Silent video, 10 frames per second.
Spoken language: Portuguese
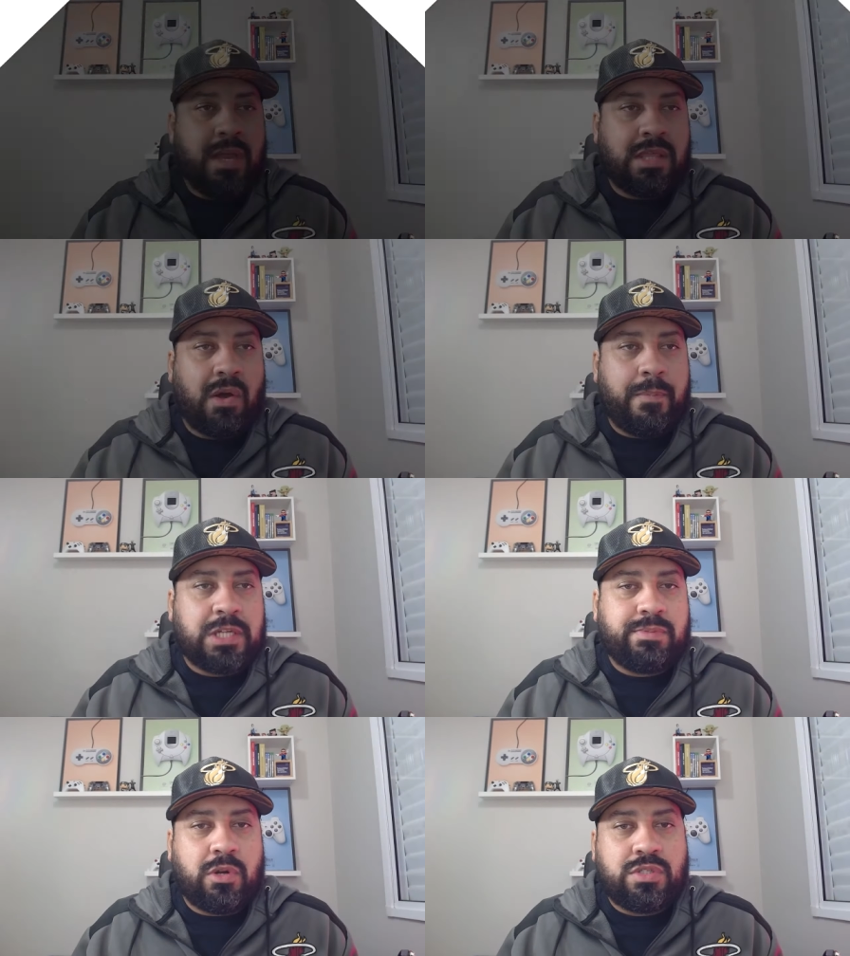Então a
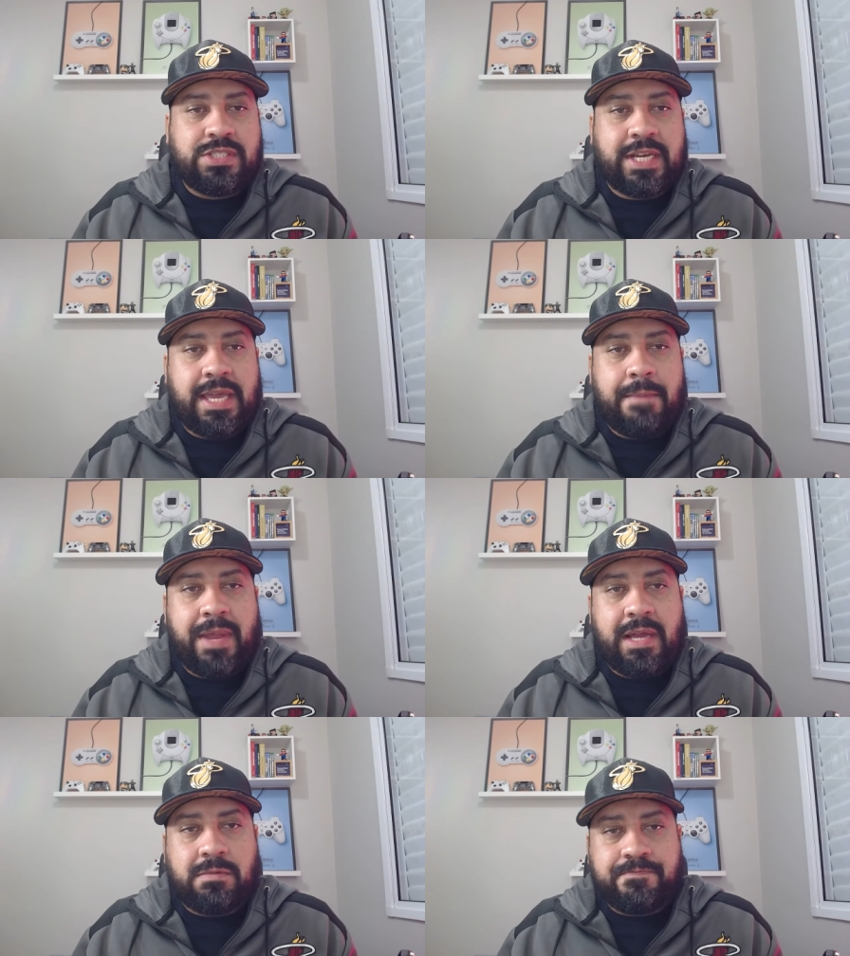próxima notícia aqui,
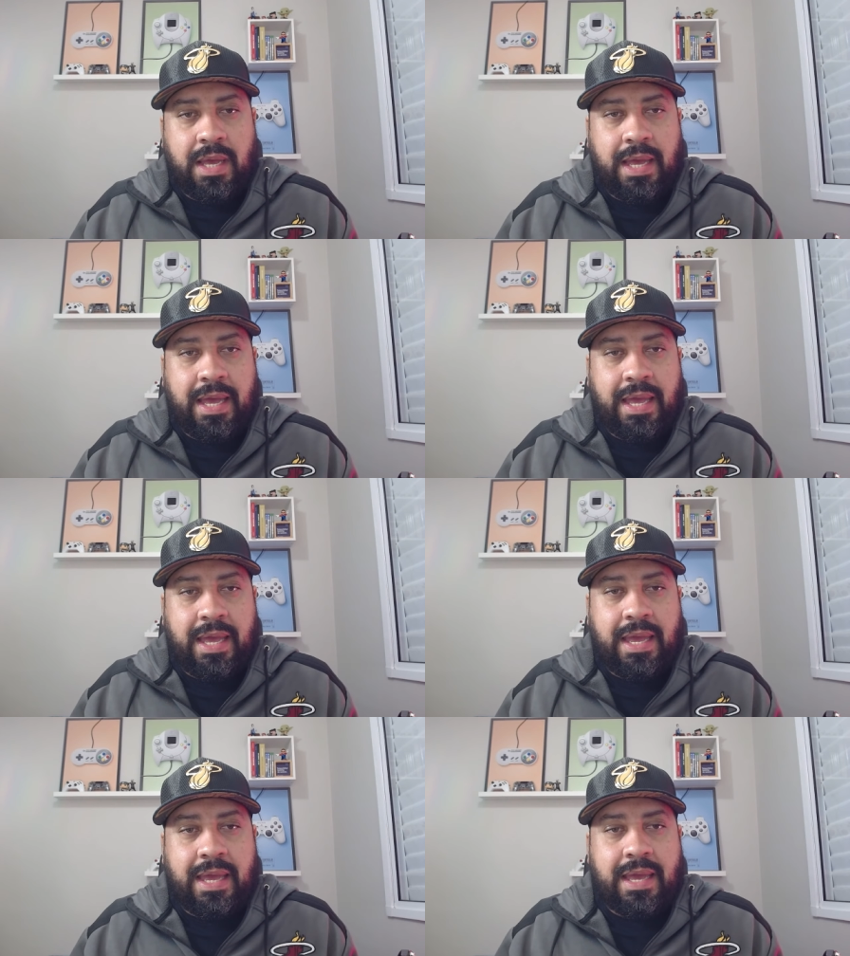player,
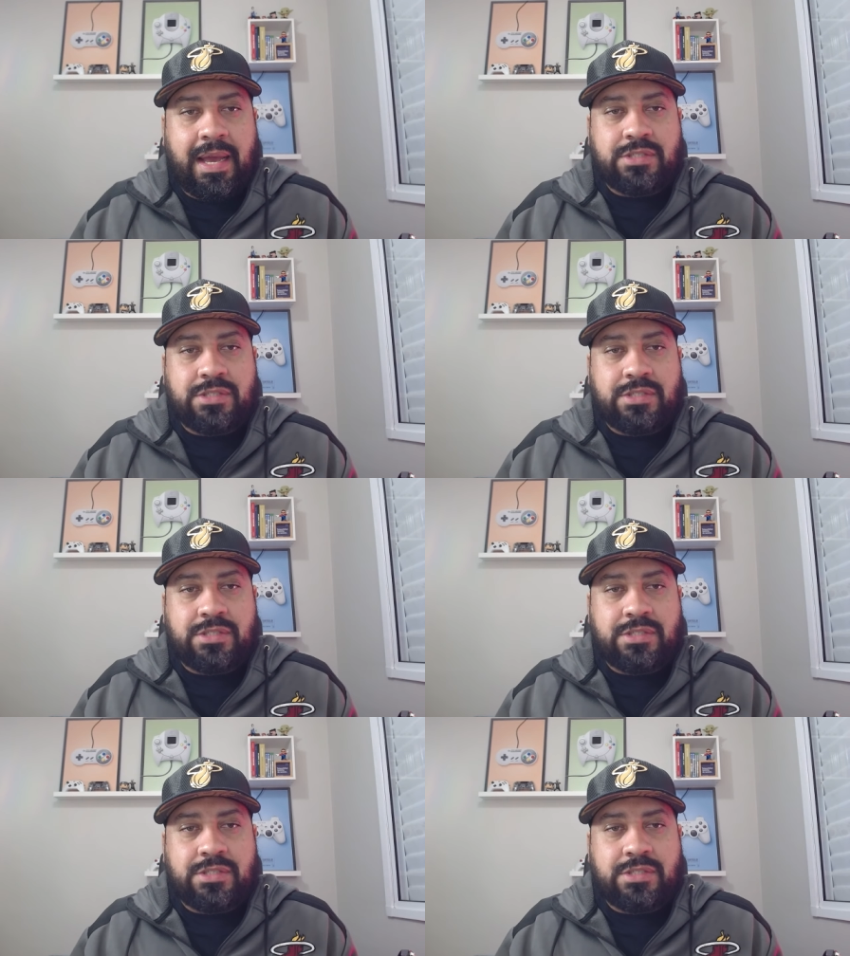é...